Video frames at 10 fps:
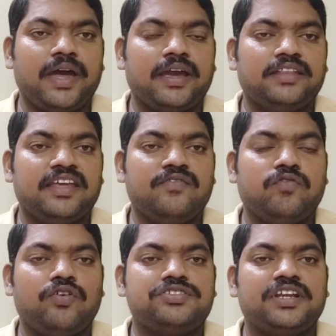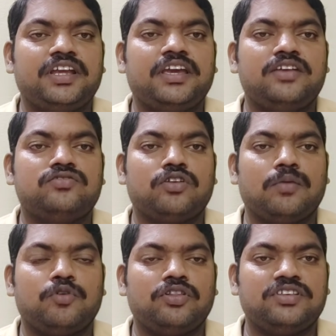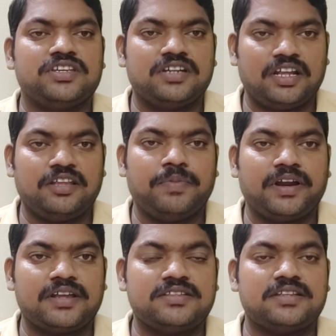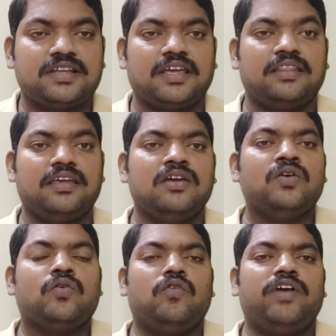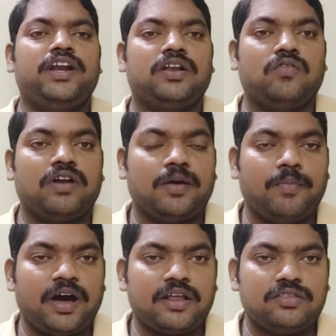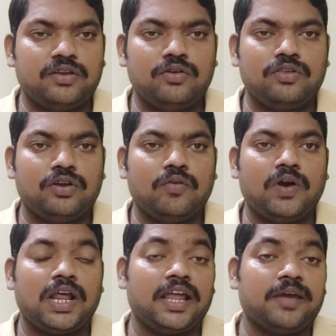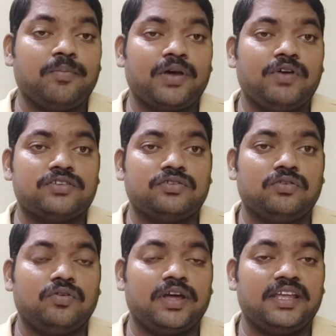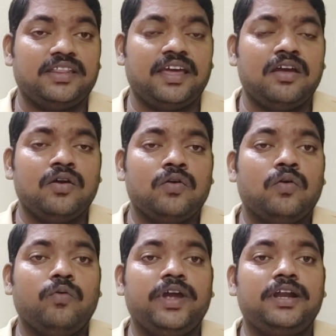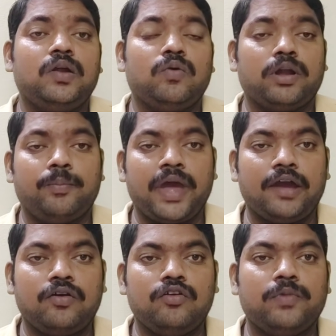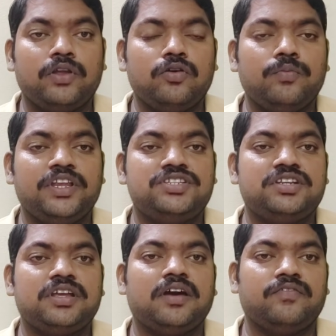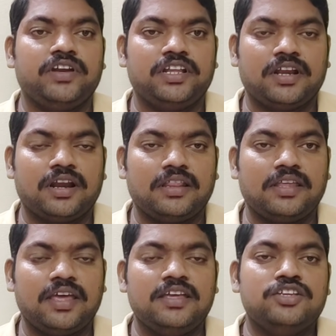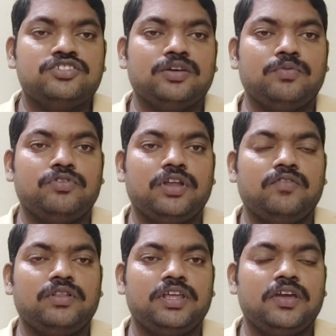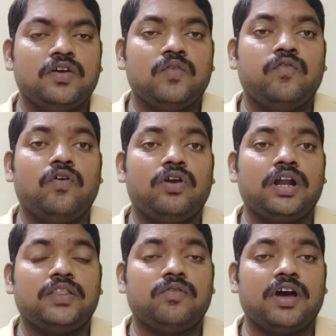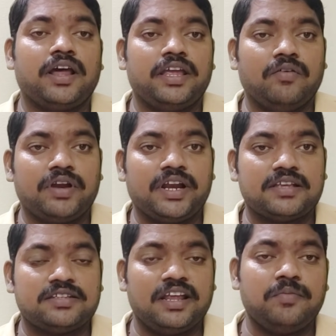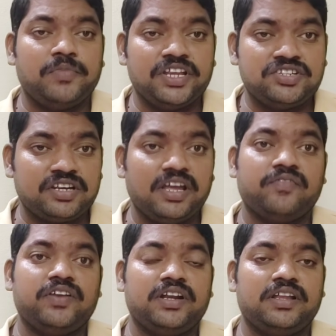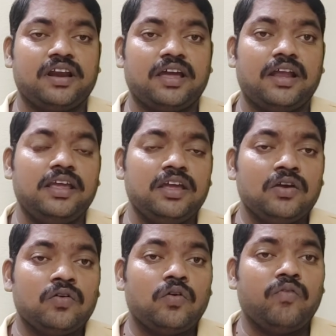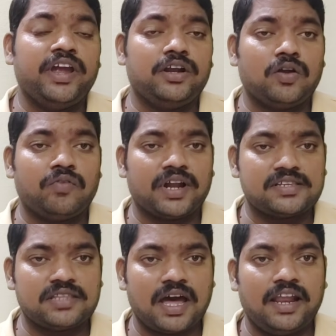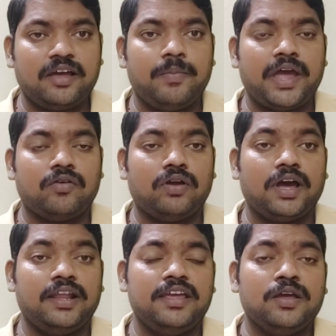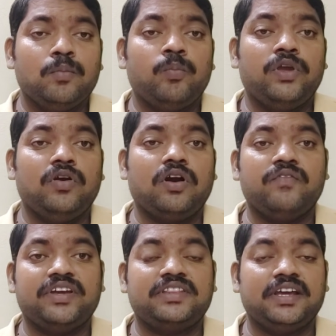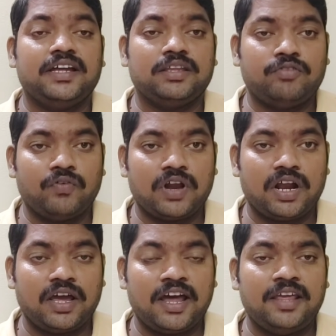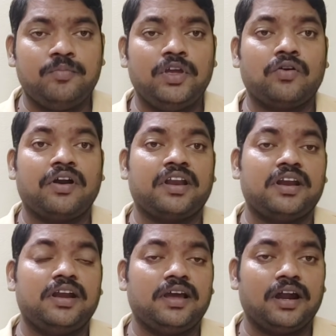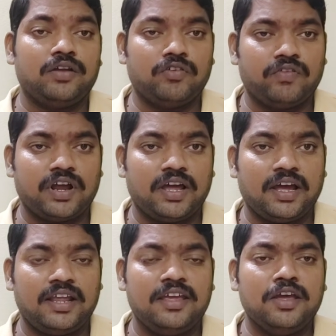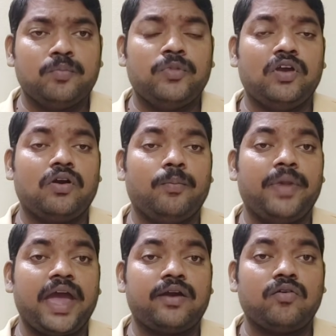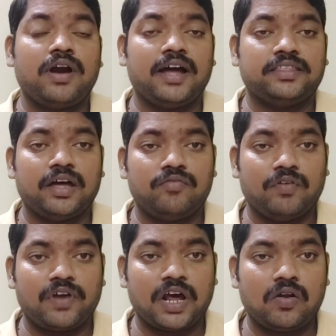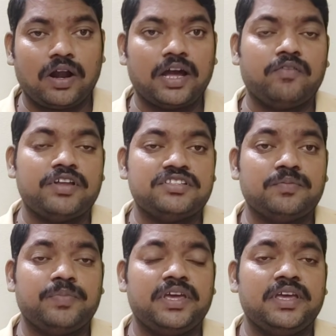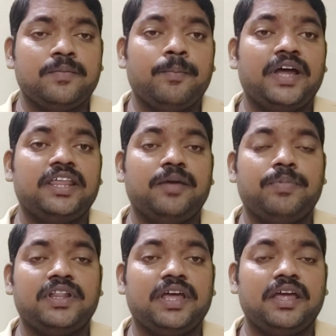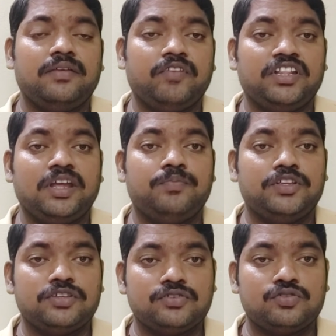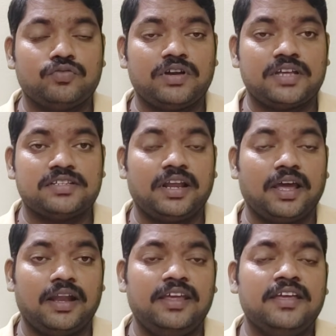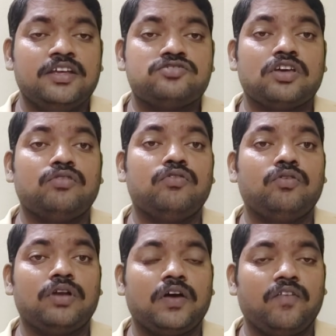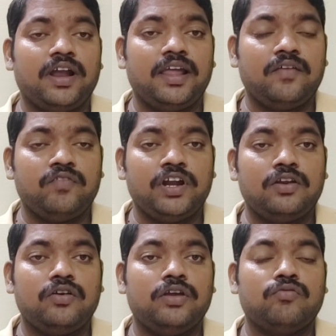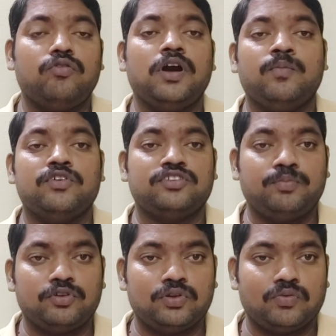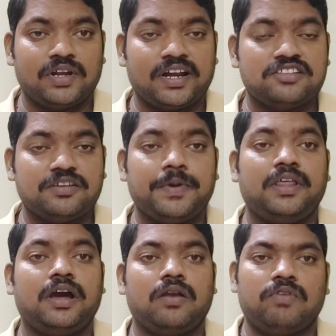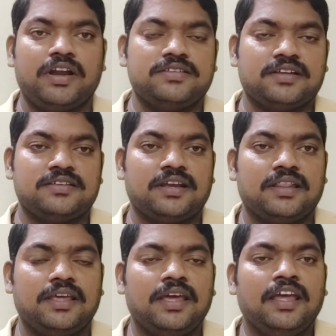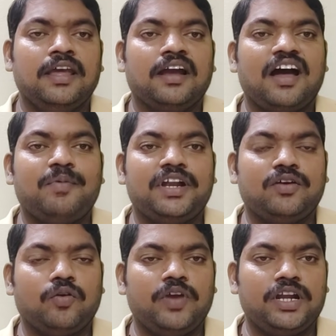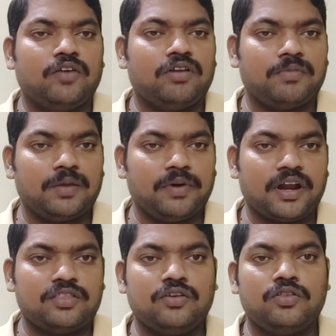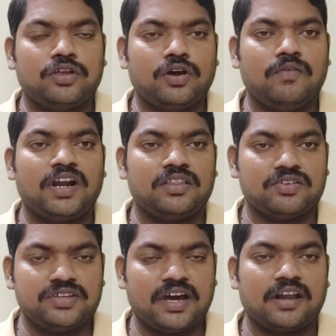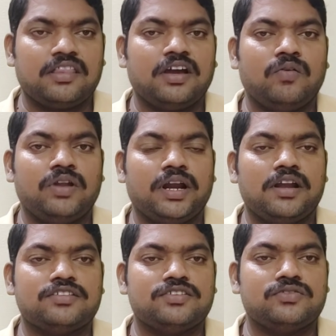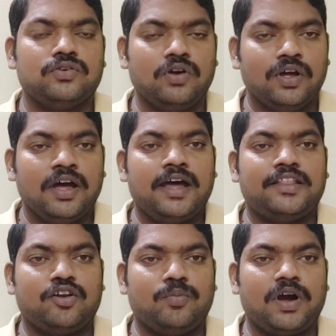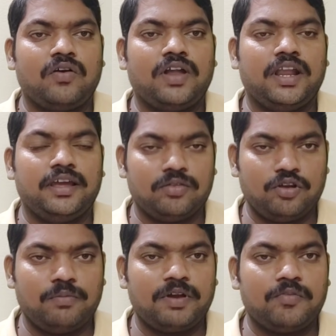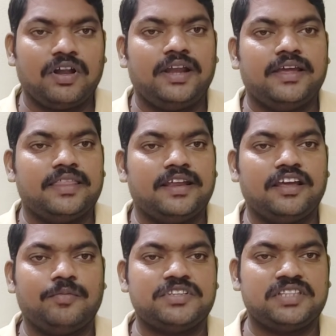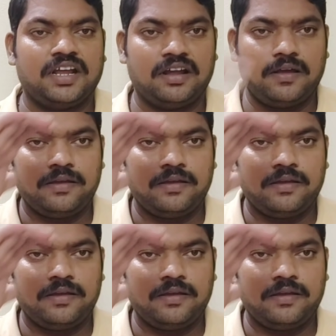బ్యాంక్ అయితే ఫోర్జరీ కేసును నమోదు చేసినట్లయితే ప్రకటించడం జరిగింది కువైట్లో ఉన్న భారతీయులు తెలుగు వాళ్ళు అలాగే ప్రవాసులు కూడా అయితే కువైట్లో ఉన్న బ్యాంకులు మరియు మినిస్ట్రీ ఆఫ్ ఇంటీరియర్ అయితే చెబుతూనే ఉంది ఫోన్ల ద్వారా ఎవరైనా సరే మినిస్ట్రీ ఆఫ్ ఇంటీరియర్ కానీ కువైట్లో ఉన్న స్థానిక బ్యాంకులు కానీ మీ యొక్క వ్యక్తిగత వివరాలు కానీ మీ యొక్క క్రెడిట్ కార్డు వివరాలు కానీ మీ యొక్క బ్యాంకు ఖాతా వివరాలు అడగమని చెప్పి పదే పదే విజ్ఞప్తి చేస్తూ ఉన్నా సరే కానీ చదువుకున్న వాళ్ళే వీటిలో ఎక్కువగా మోసపోతూ ఉన్నారని చెప్పి అధికారులు వెల్లడించడం జరిగింది కాబట్టి కువైట్లో ఉన్న మన భారతీయులు తెలుగు వాళ్ళందరూ జాగ్రత్తగా ఉంటారని ఆశిస్తూ అందరూ బాగుండాలి అందులో మనం ఉండాలి అందరికీ నమస్తే అన్న